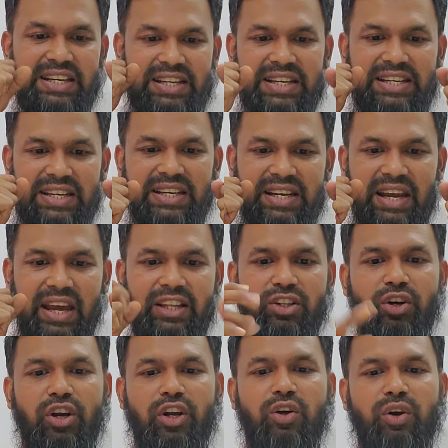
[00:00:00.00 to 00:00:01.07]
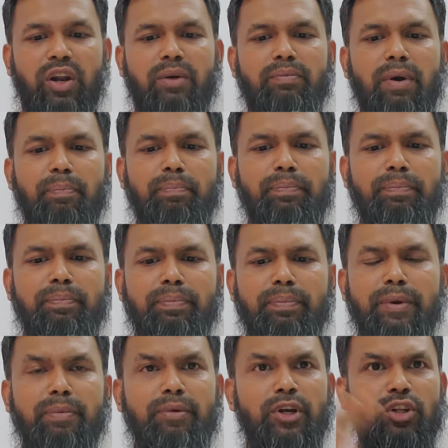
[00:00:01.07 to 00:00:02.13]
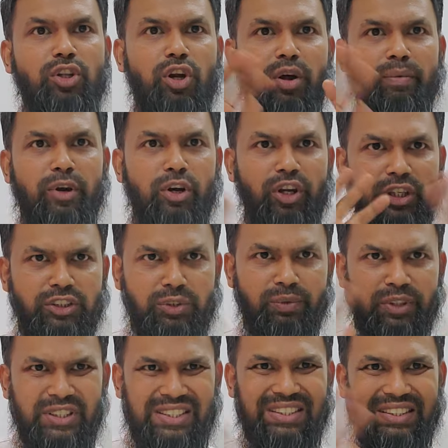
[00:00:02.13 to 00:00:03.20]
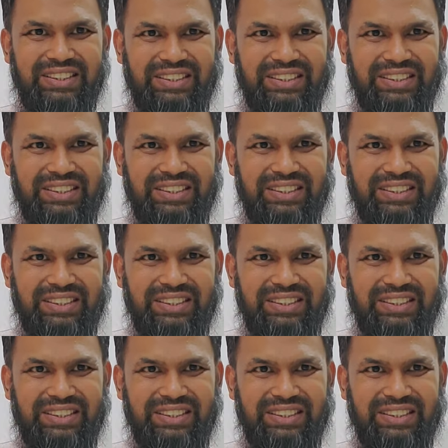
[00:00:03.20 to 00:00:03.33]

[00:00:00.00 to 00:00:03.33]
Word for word: ই এই ধরনের করে বা বিভিন্ন ধরনের আবার অনেক সময়